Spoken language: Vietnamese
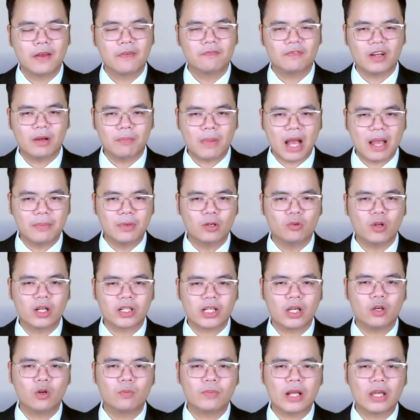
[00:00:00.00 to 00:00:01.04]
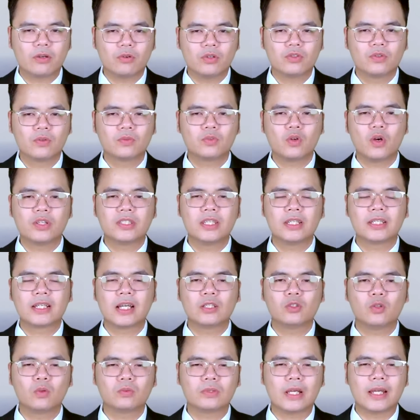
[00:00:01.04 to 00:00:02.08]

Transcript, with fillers: Và bài bình luận ngày hôm nay của chúng tôi xin kết thúc